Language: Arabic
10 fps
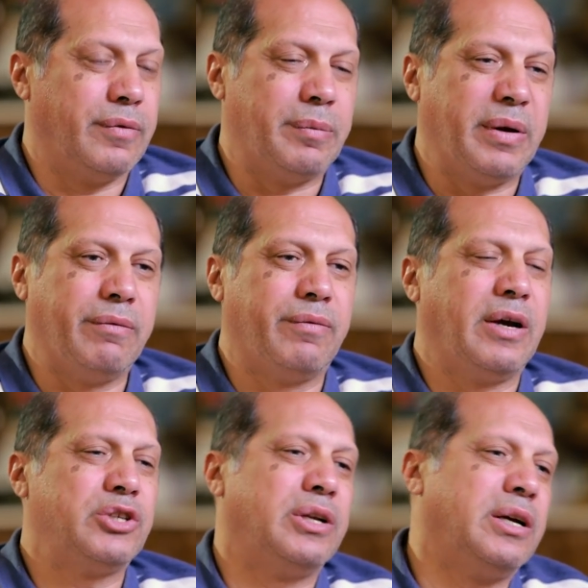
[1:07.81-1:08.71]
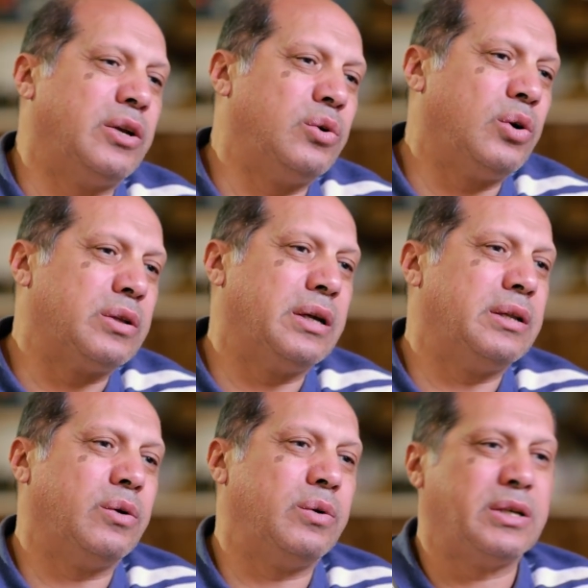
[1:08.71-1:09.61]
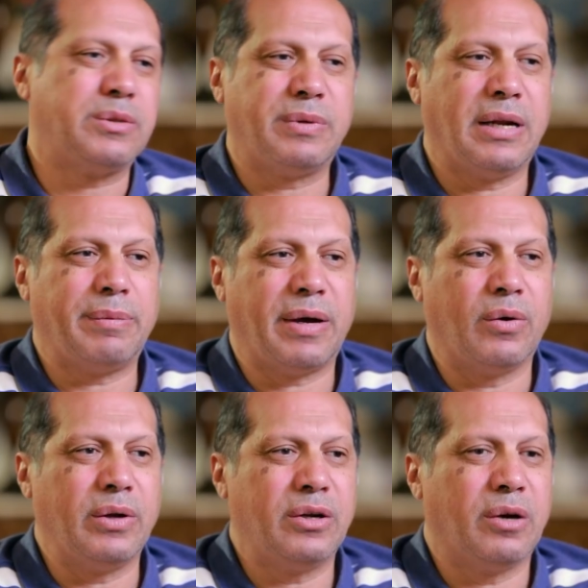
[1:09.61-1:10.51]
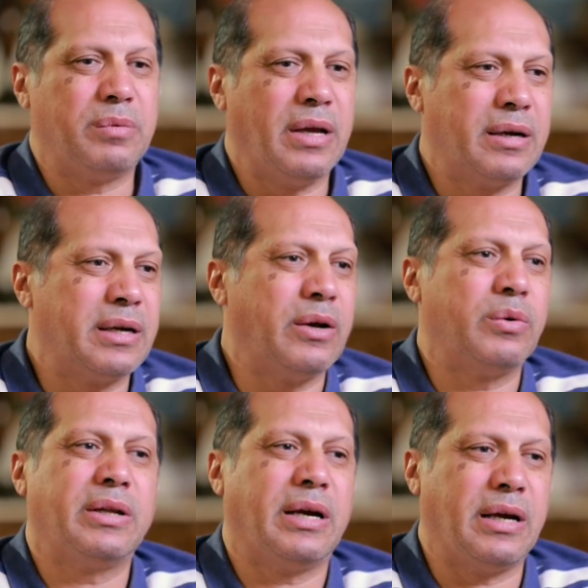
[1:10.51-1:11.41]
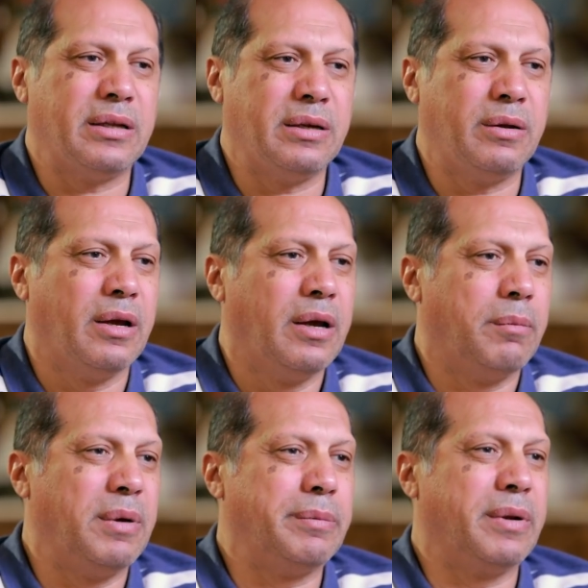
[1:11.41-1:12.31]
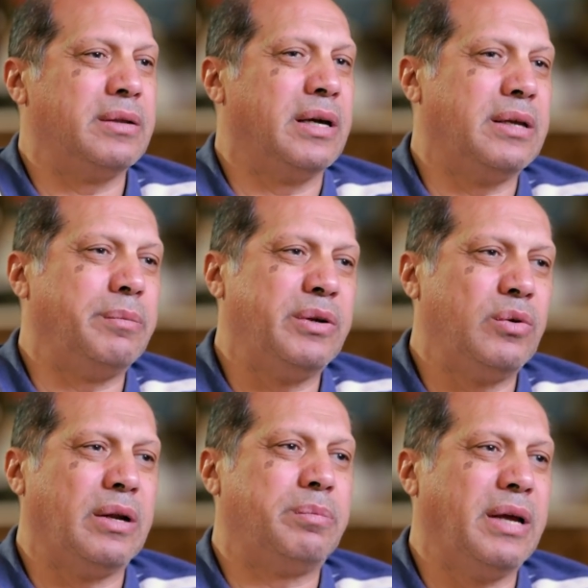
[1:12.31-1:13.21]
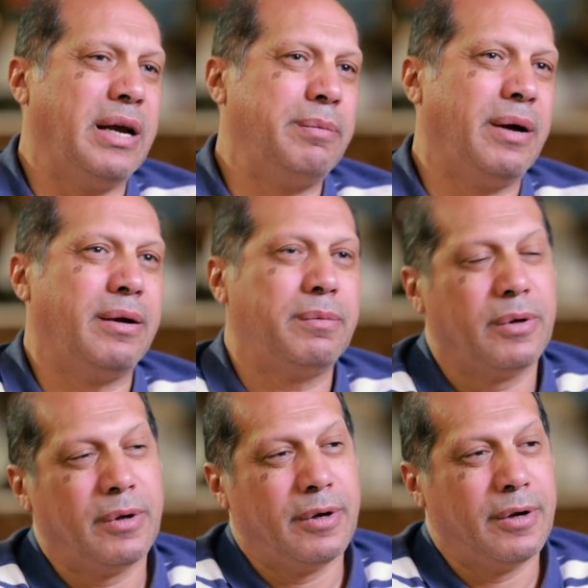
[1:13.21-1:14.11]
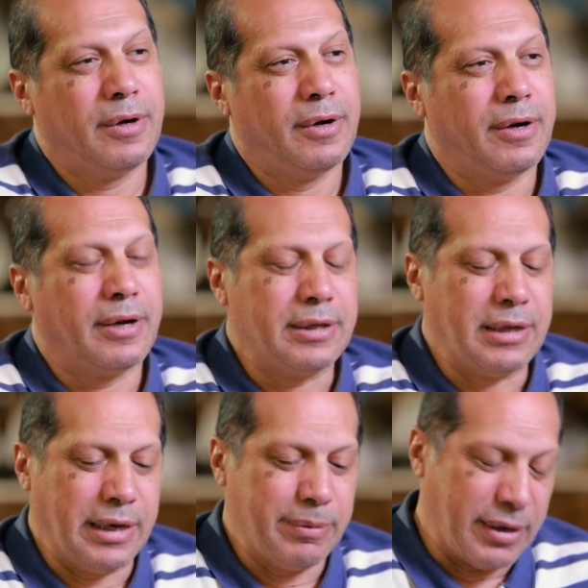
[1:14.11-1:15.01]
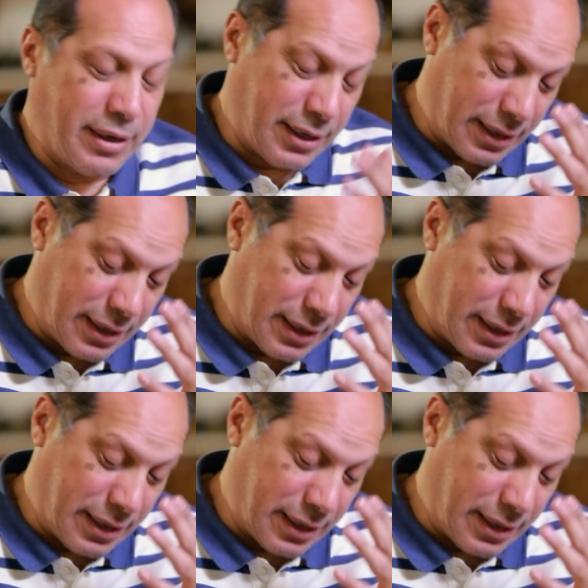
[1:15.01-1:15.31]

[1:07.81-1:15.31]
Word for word: فما ينفعش ان احنا نقعد كده والناس بتلعب حوالينا وبتاع كده وكده احنا قاعدين بدل ما نقضيها تمرين ولا بتاع يبقى راحت اللعيبه ايه